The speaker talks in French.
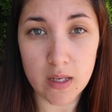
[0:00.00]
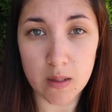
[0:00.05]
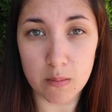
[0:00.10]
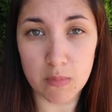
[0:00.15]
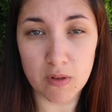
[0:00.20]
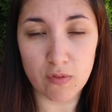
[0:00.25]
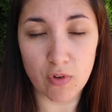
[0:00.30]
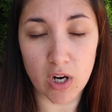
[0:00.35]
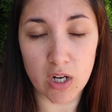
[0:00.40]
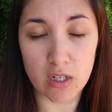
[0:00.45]

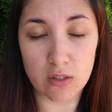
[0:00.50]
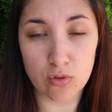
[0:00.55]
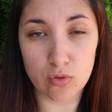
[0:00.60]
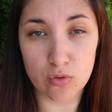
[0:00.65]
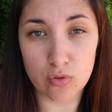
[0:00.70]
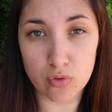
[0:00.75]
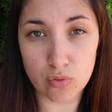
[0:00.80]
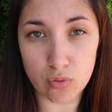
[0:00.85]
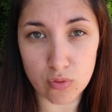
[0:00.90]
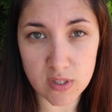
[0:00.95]
Mais voilà,
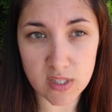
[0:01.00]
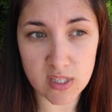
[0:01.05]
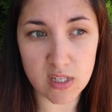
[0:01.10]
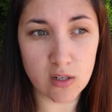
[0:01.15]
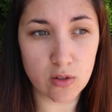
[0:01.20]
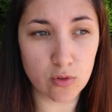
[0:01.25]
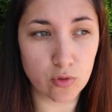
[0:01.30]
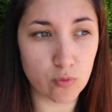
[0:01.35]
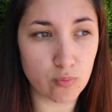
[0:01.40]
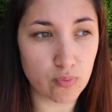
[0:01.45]
le
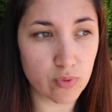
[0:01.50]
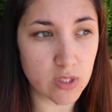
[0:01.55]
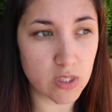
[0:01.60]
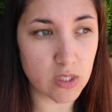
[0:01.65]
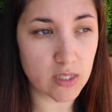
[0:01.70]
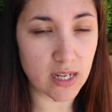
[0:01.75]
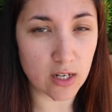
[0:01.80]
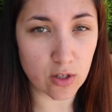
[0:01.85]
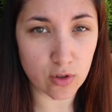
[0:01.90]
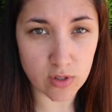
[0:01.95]
sourcil,
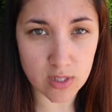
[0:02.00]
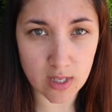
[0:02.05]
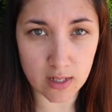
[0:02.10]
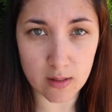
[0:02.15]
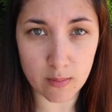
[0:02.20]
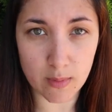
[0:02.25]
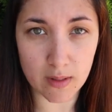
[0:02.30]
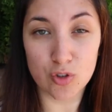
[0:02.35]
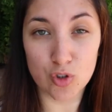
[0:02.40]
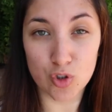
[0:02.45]
depuis quelques
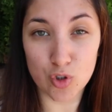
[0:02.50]
années maintenant,